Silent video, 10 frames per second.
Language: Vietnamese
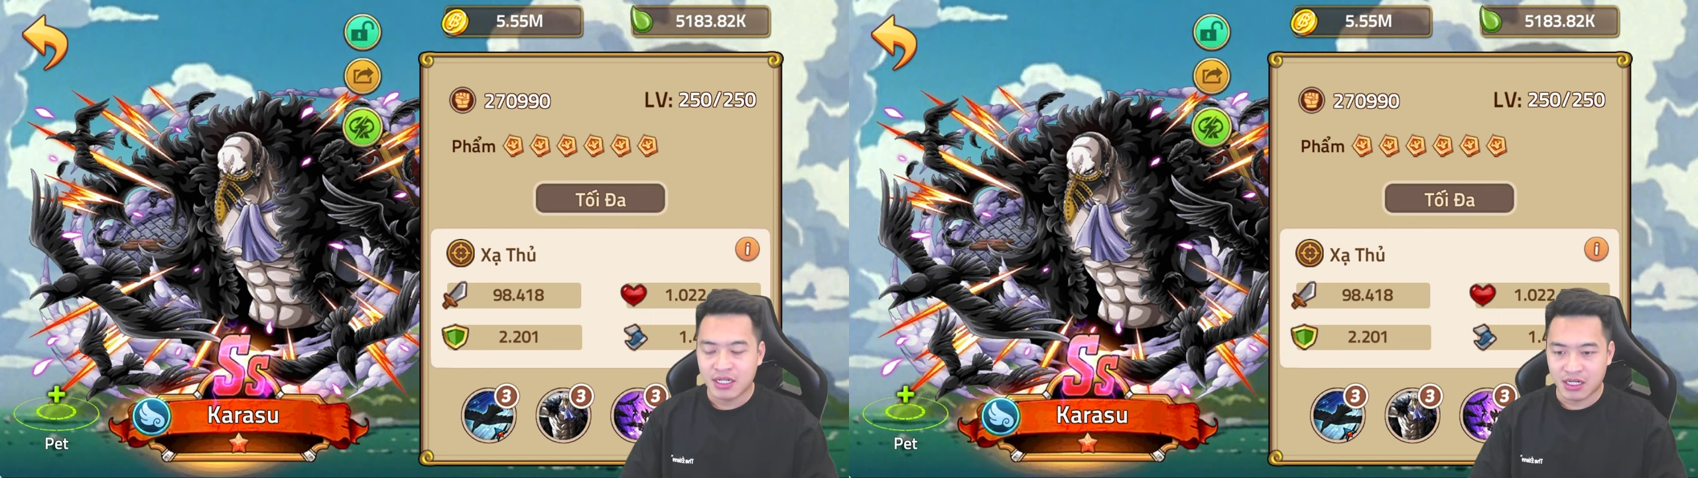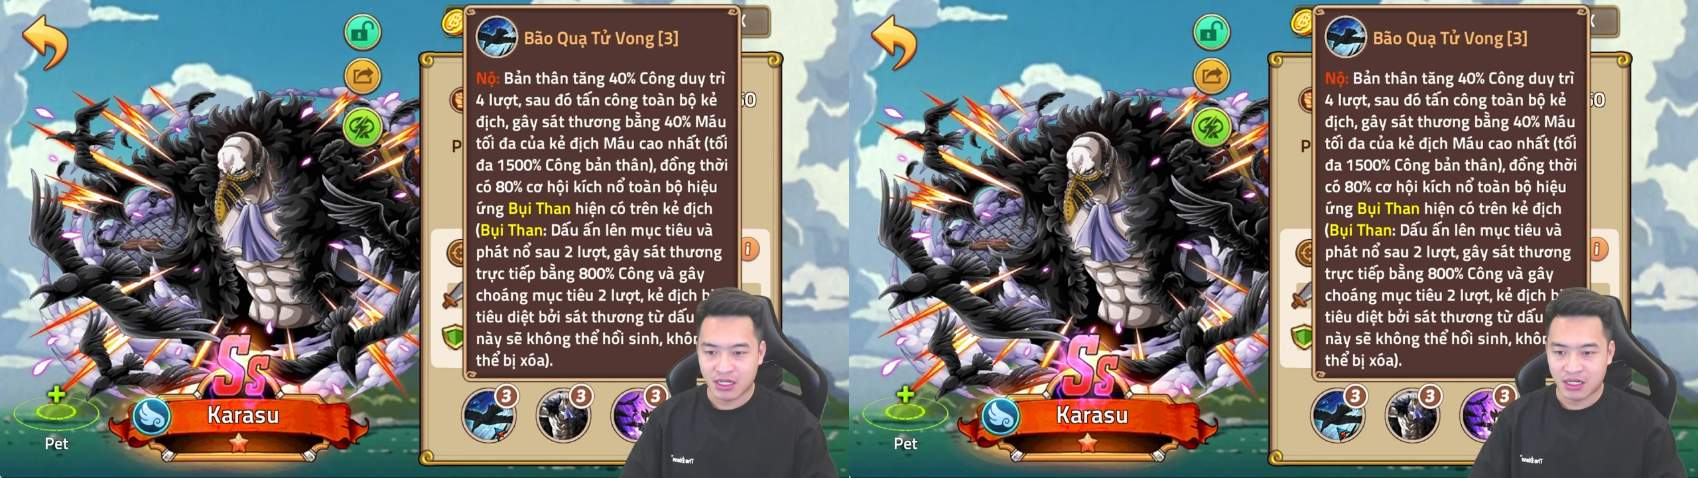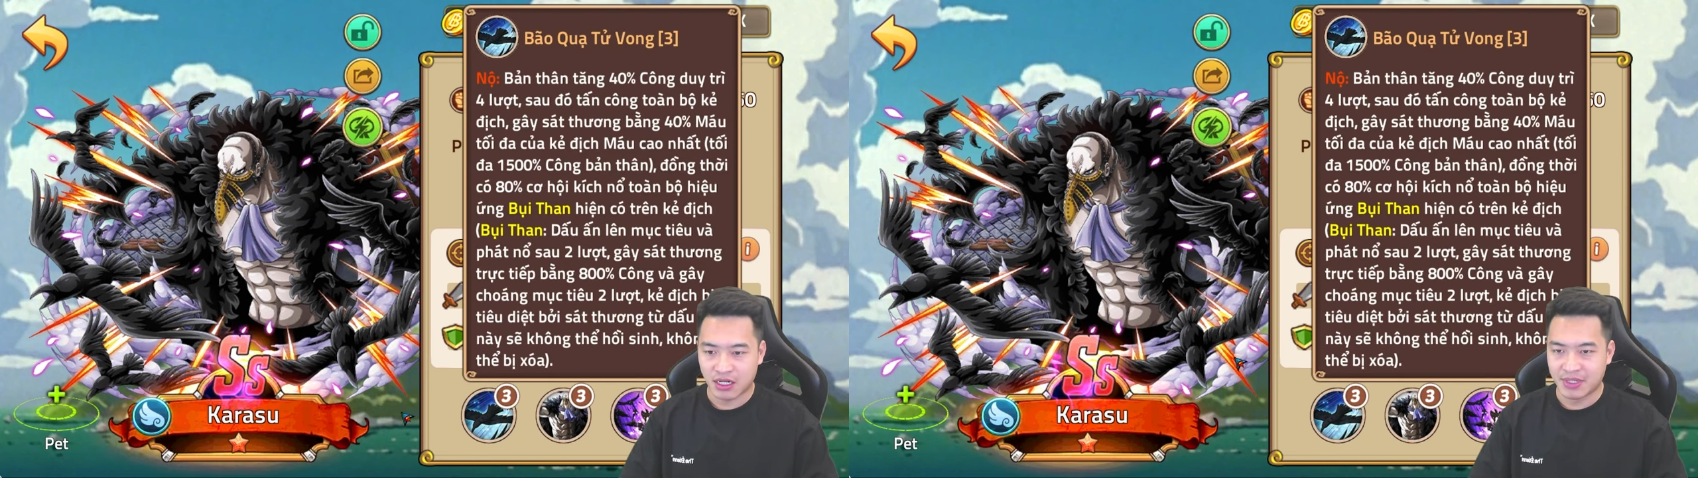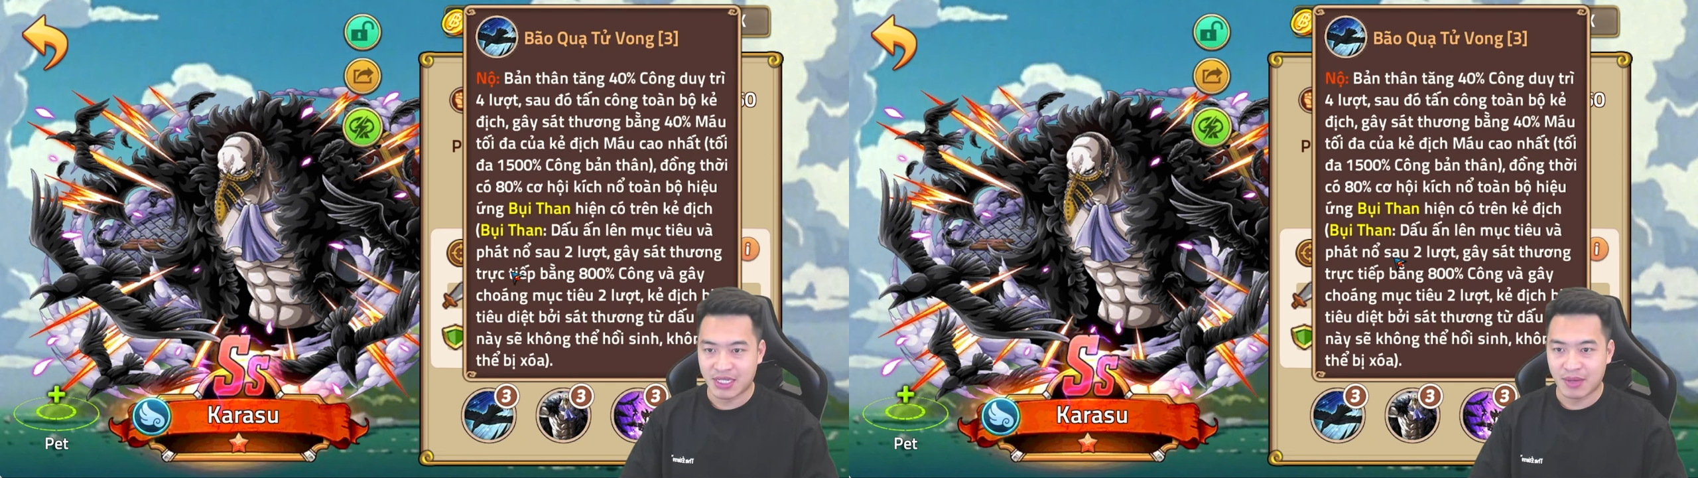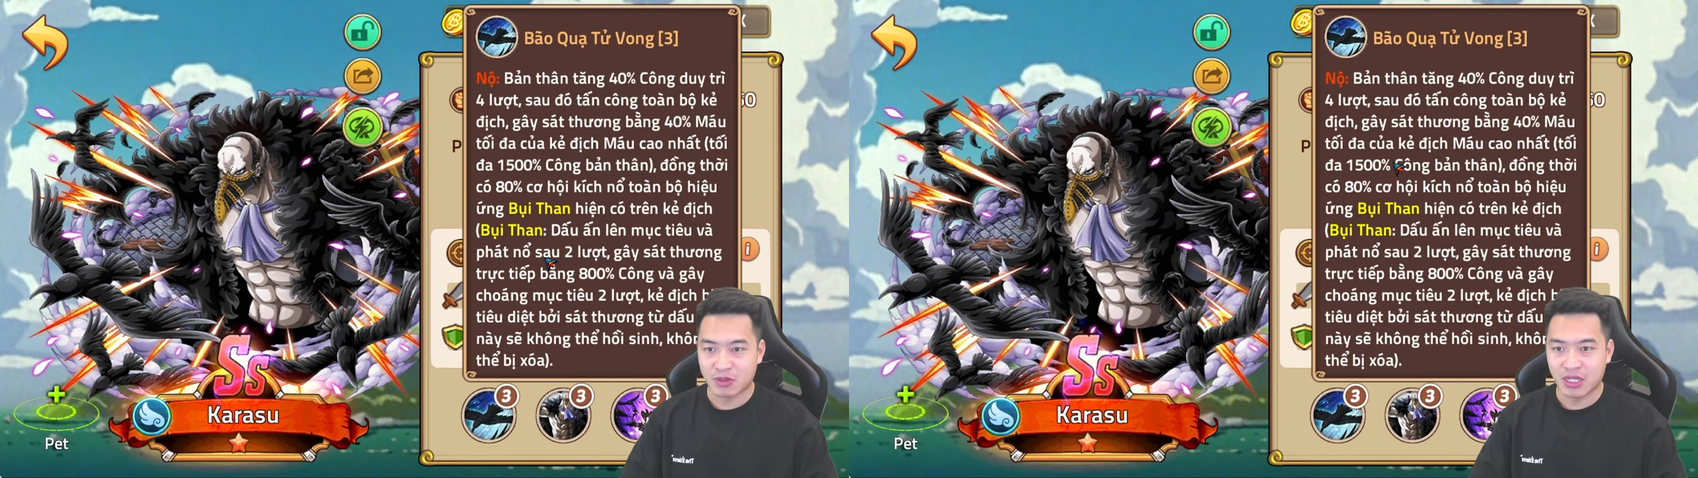Ờ, để mình
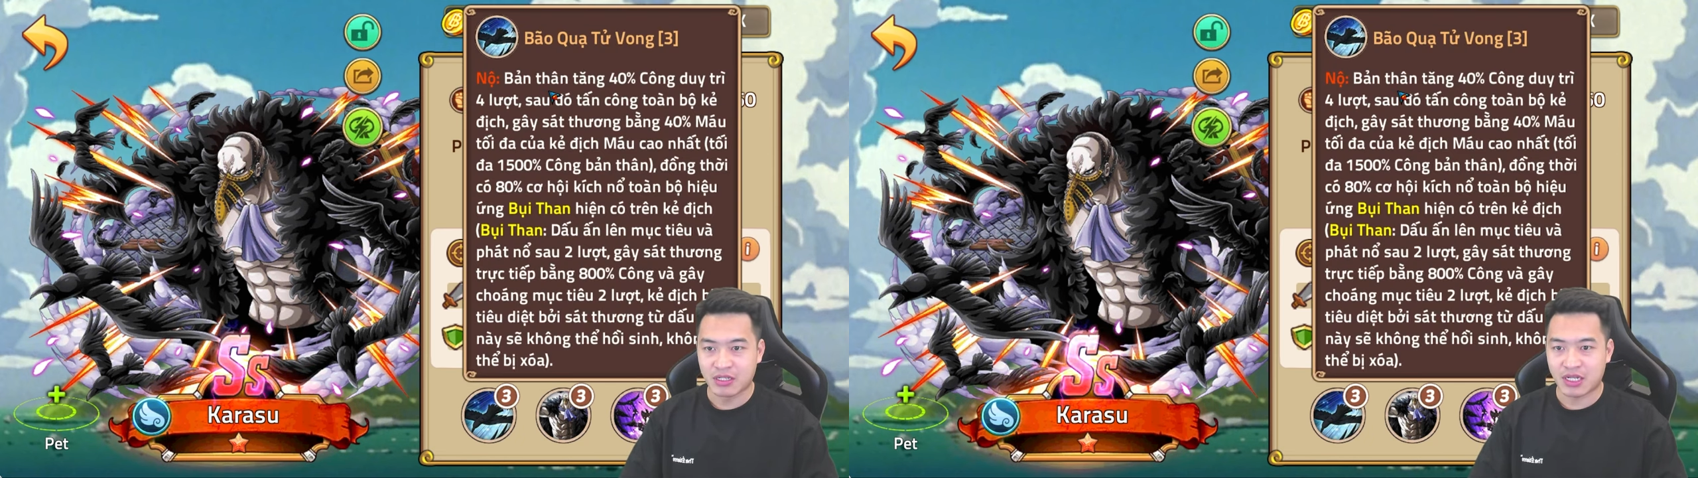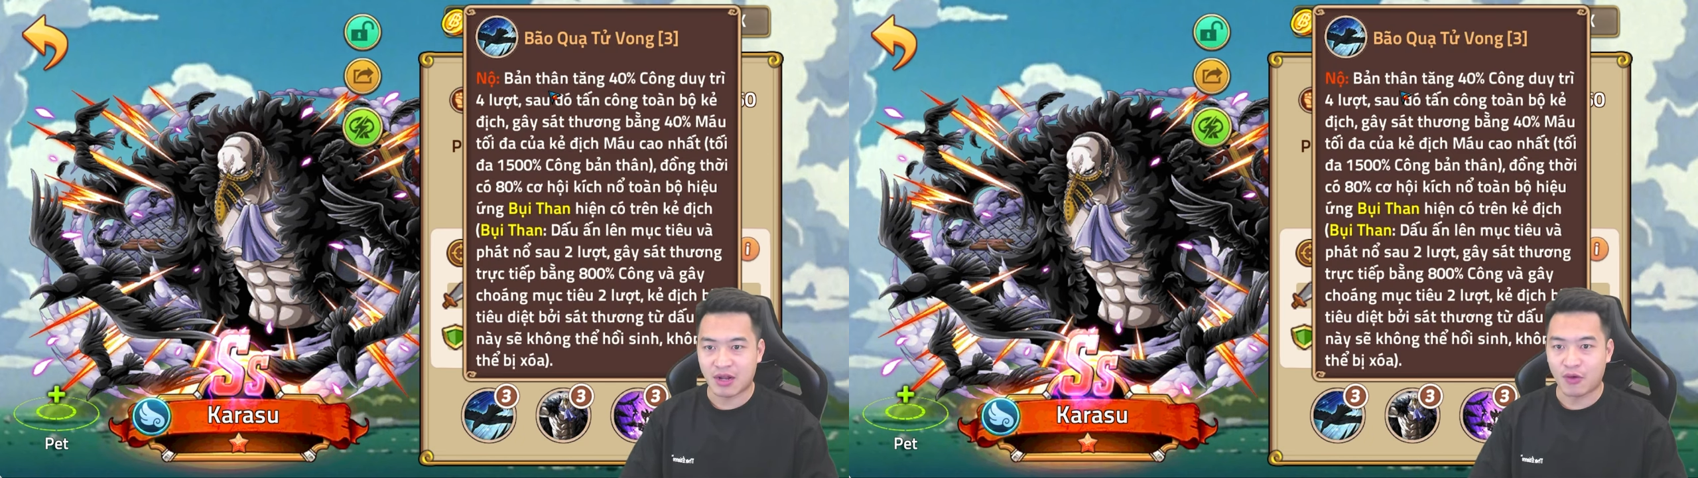xem bộ giới kia ra nào.